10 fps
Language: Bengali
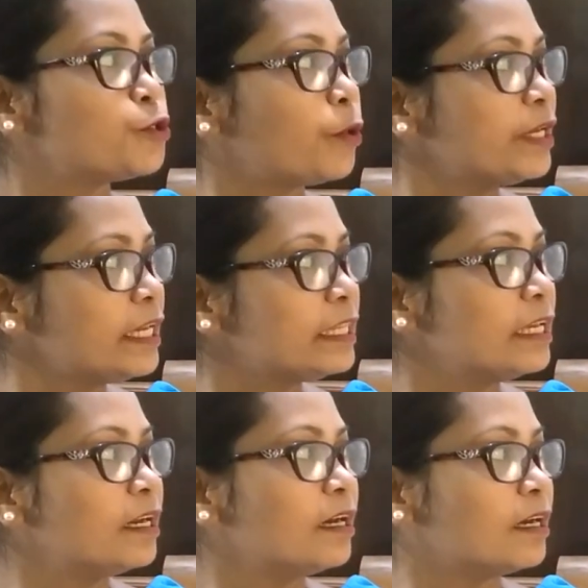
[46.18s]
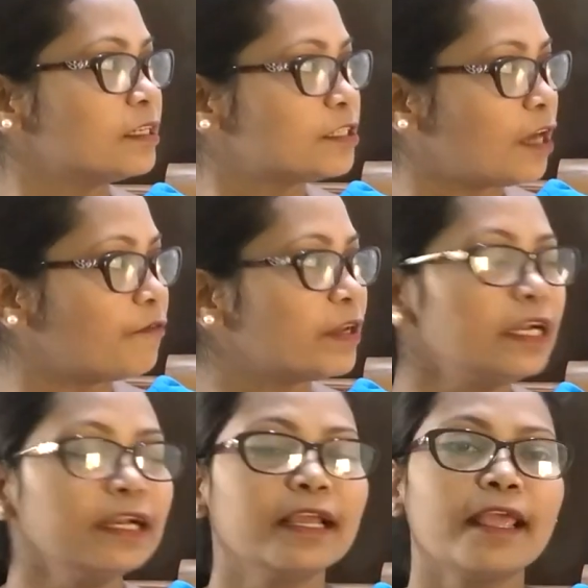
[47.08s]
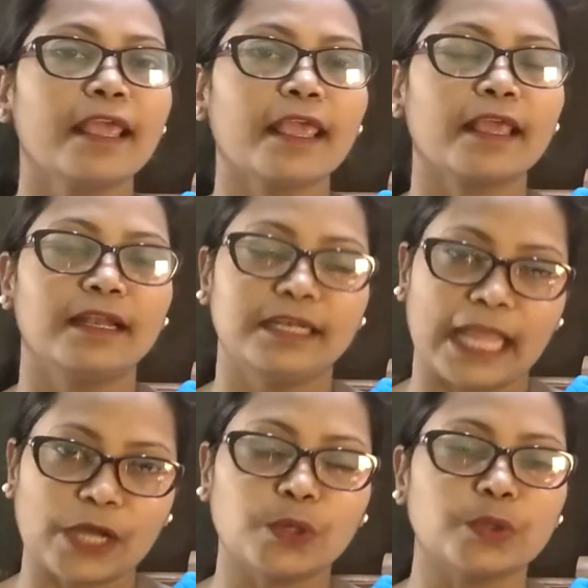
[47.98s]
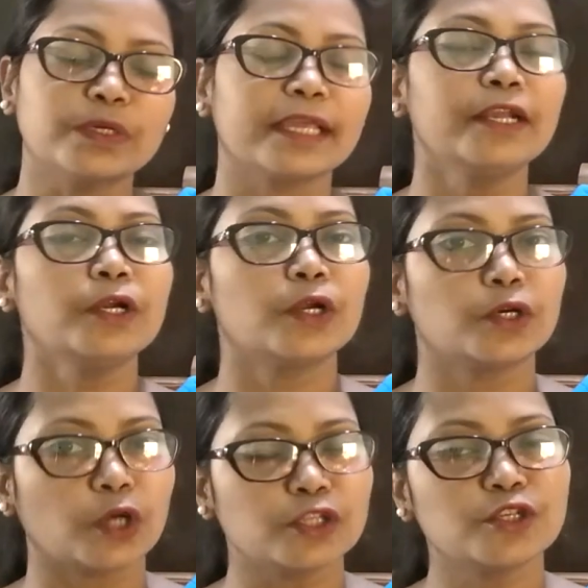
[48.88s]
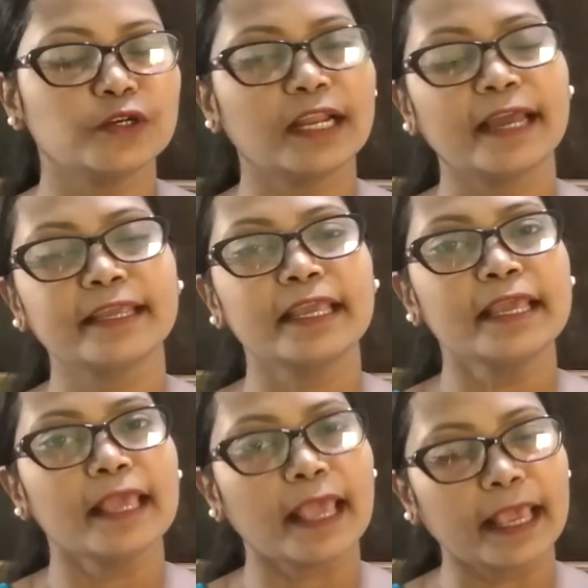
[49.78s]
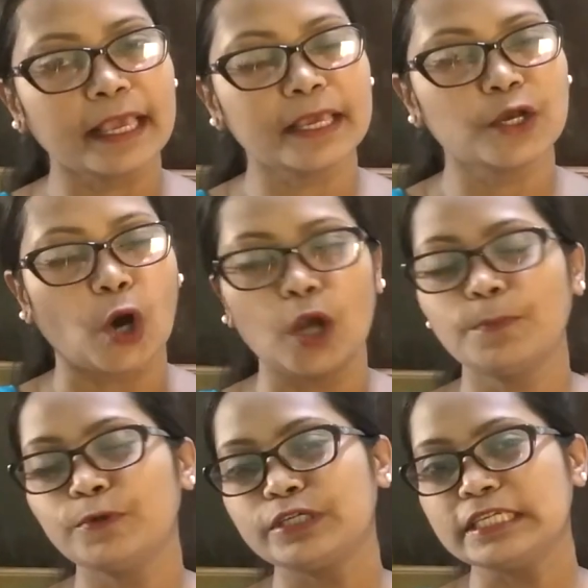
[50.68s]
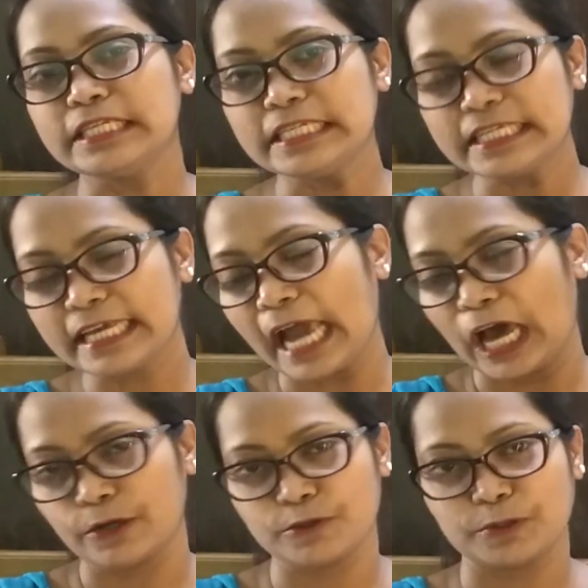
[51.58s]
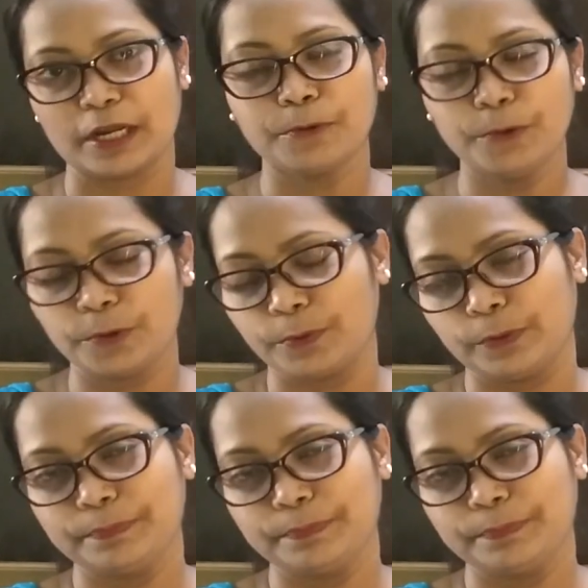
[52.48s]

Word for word: শহীদ সাবের লেখকের রচনায় এই গল্পটি নিয়ে আলোচনা করব